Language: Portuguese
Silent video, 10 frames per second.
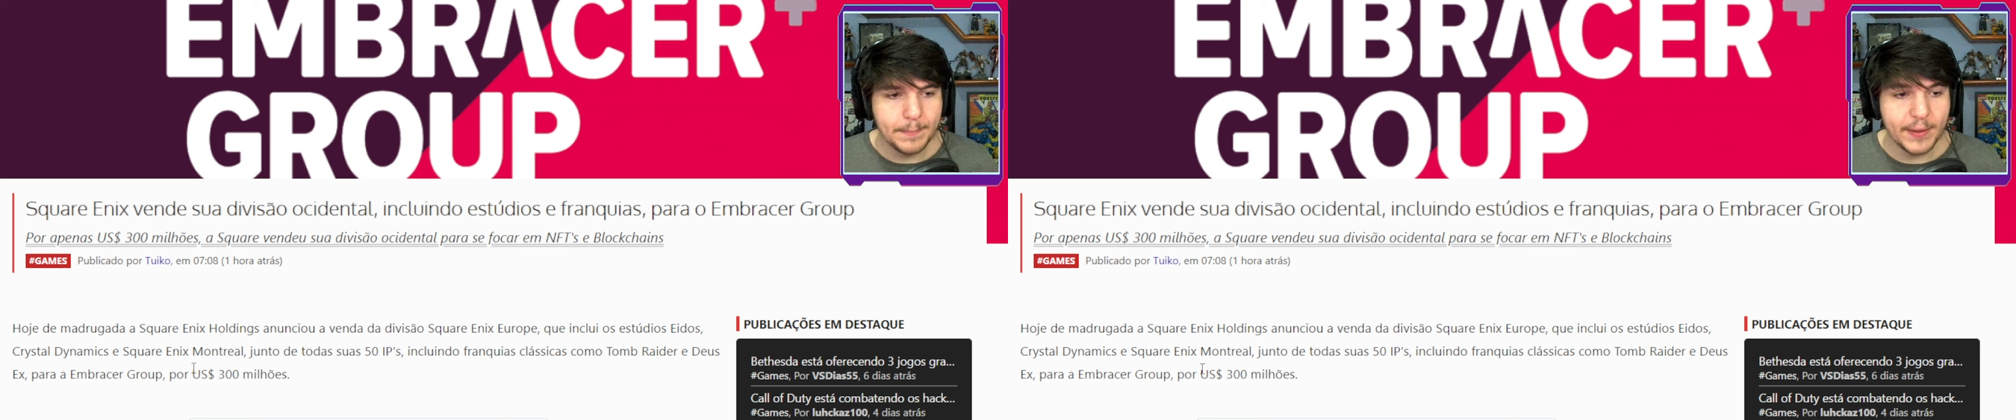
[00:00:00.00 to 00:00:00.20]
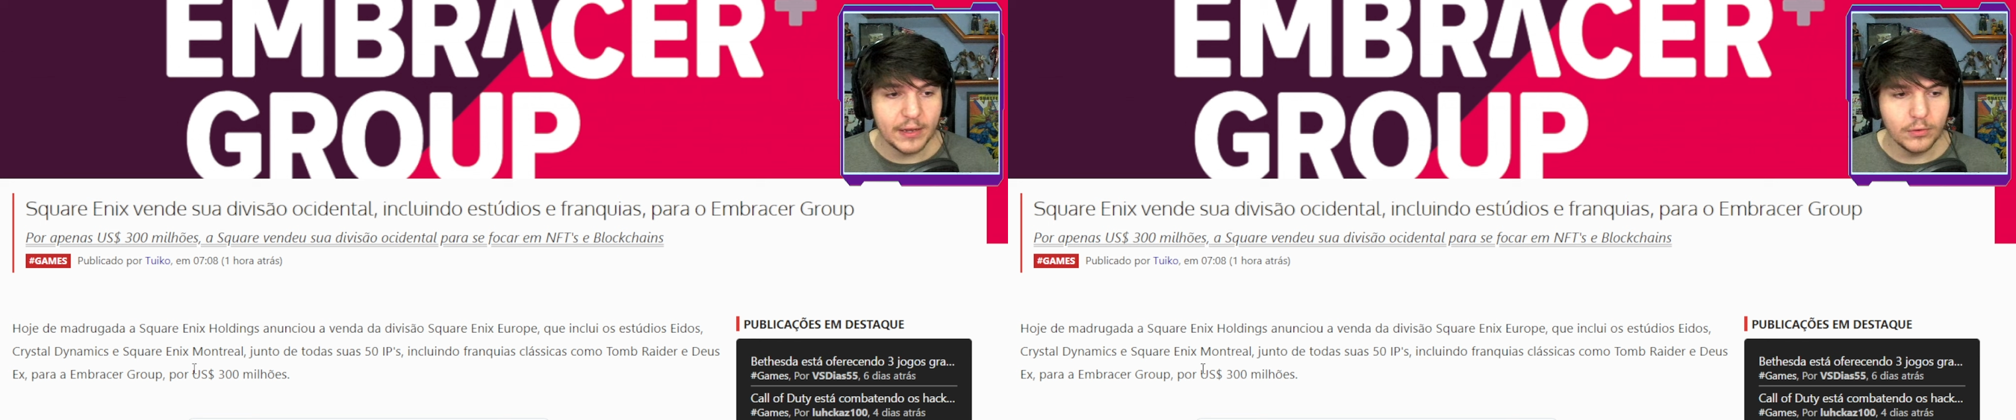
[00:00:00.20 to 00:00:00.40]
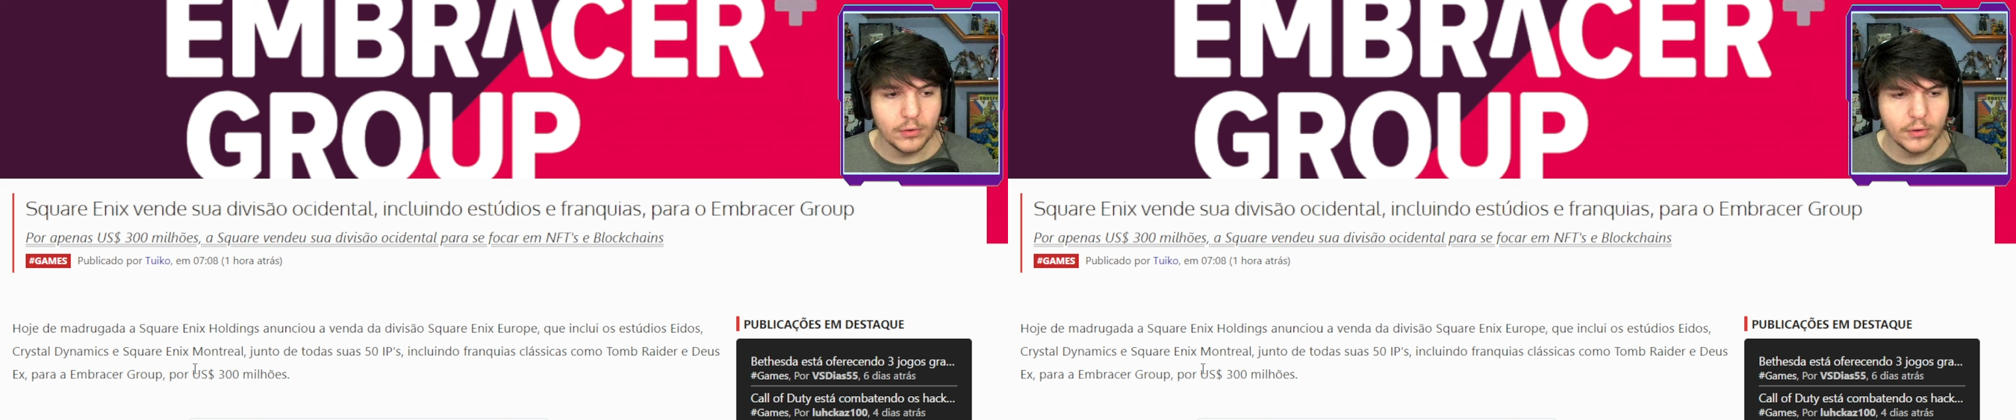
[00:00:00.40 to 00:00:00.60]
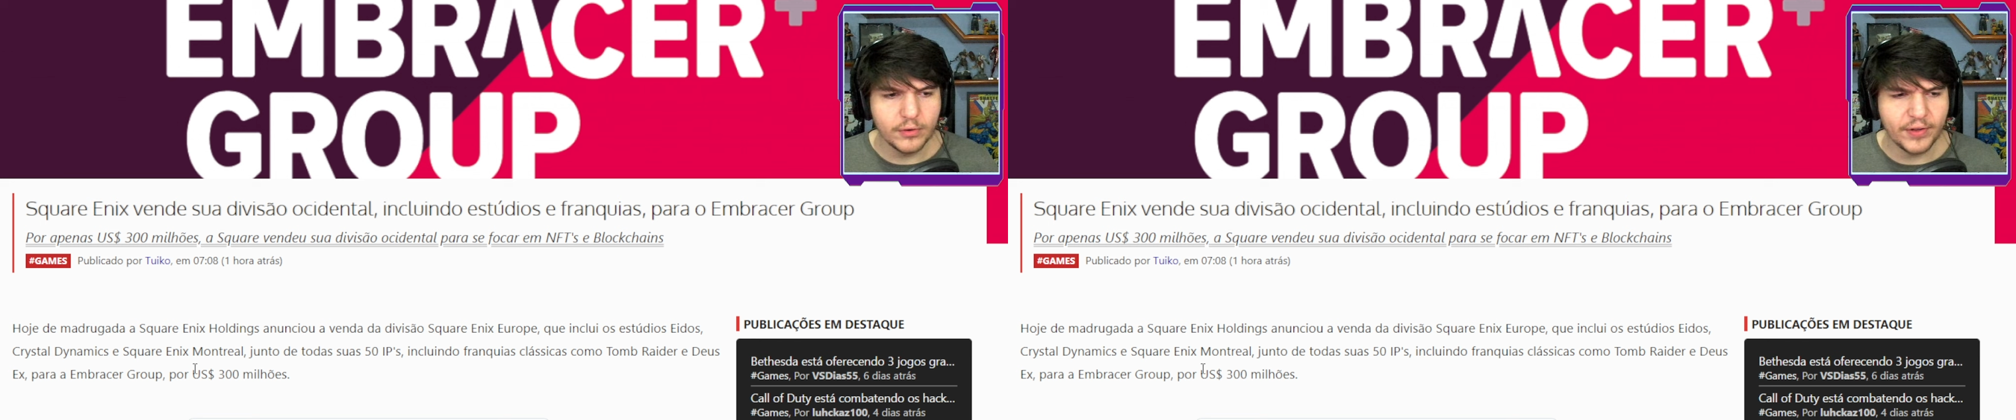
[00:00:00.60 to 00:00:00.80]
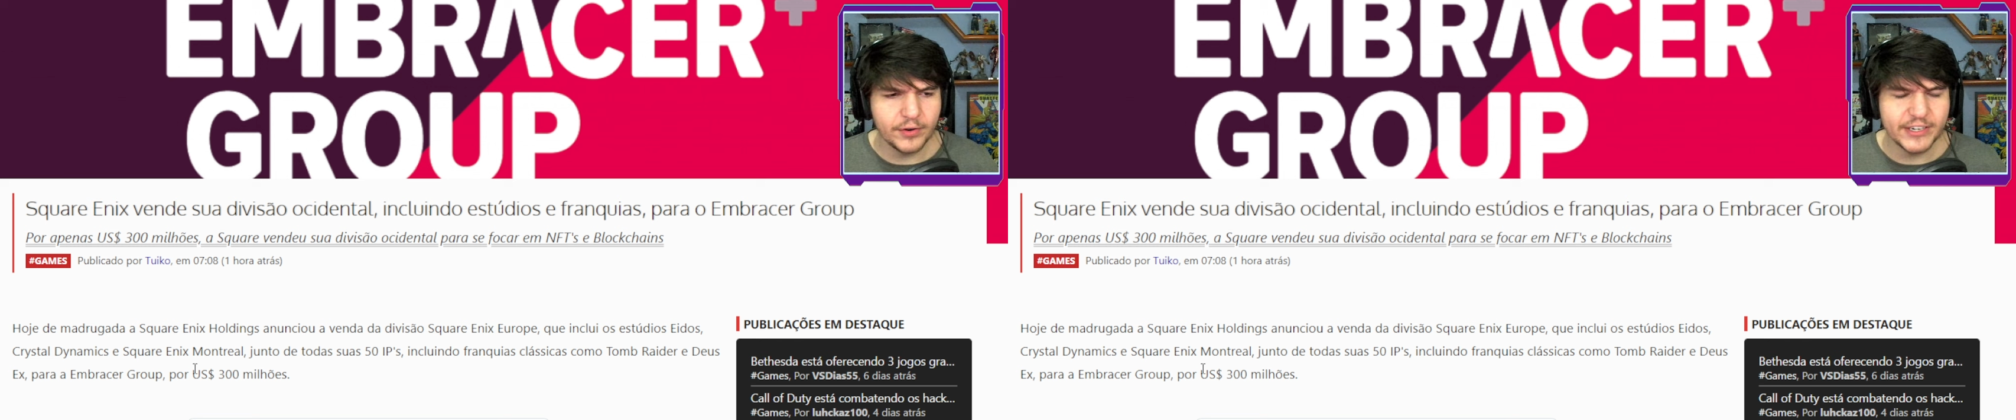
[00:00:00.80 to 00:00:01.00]

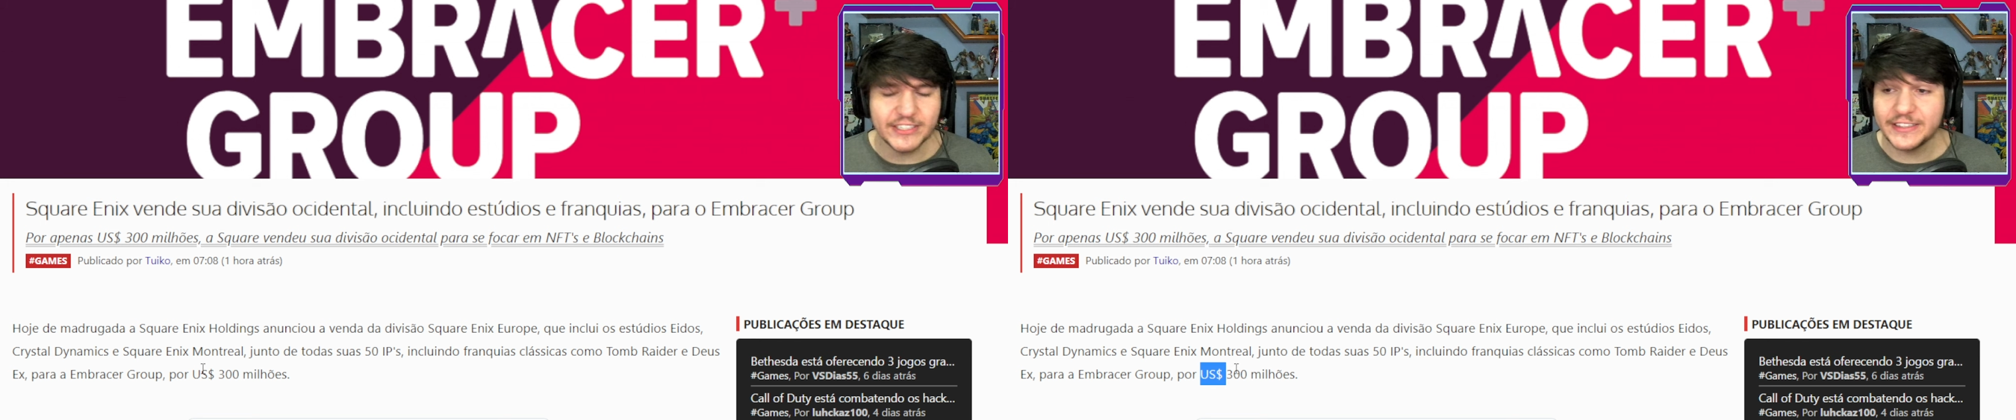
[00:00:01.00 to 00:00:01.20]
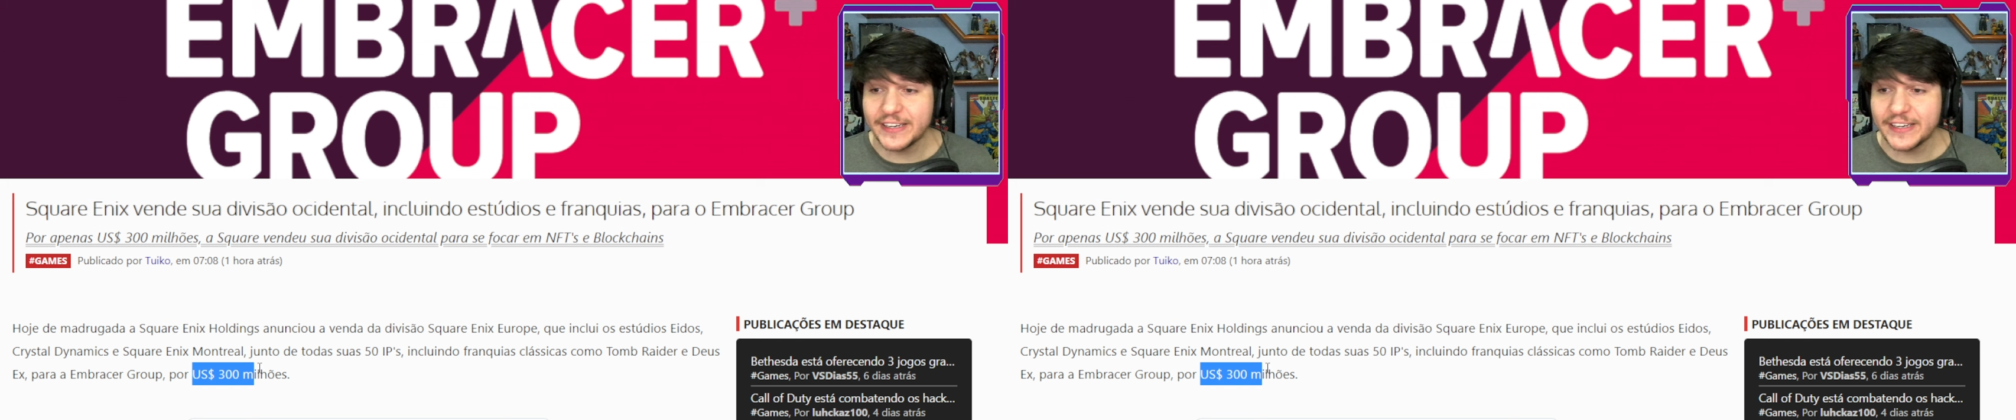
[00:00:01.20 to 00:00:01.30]
pelo valor de